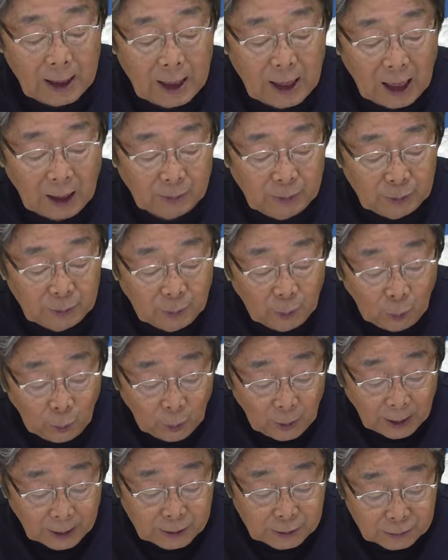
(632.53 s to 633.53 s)
株
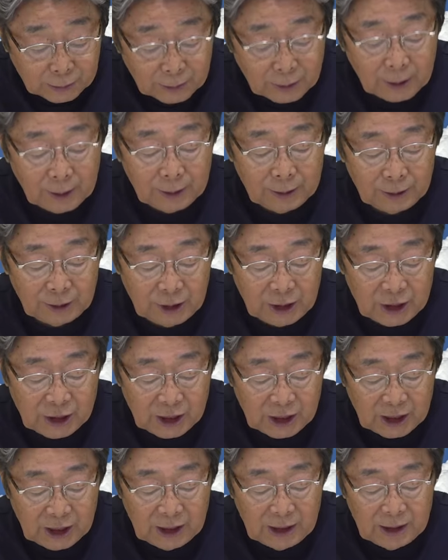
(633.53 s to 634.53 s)
暴落、
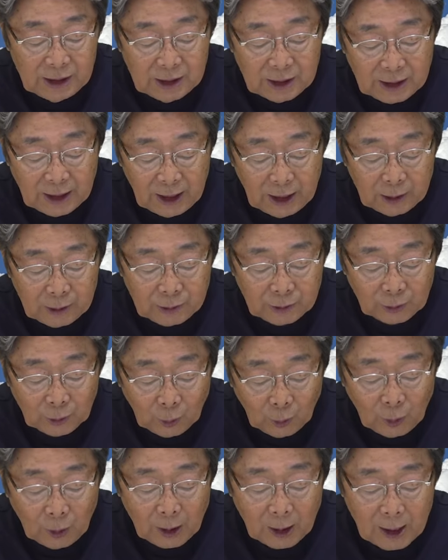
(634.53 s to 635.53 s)
日銀政府
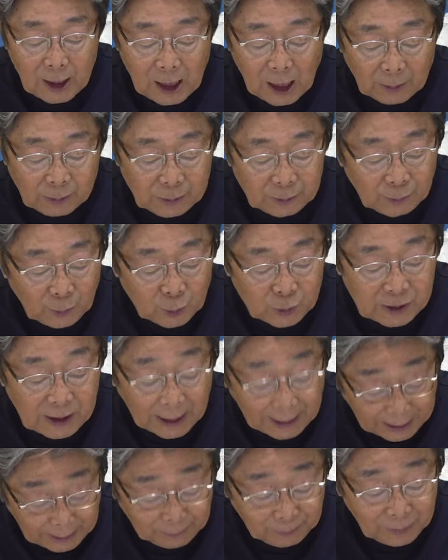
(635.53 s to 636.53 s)
の株も
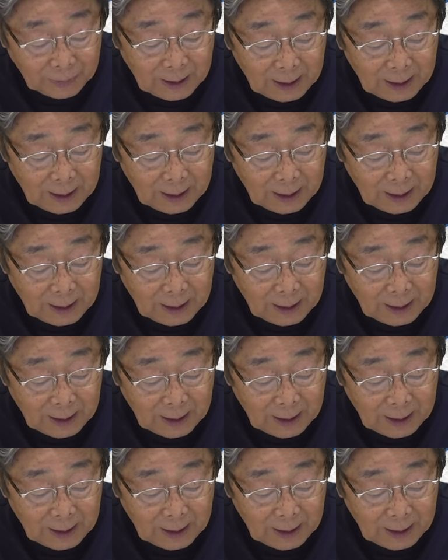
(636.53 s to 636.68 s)
下げ、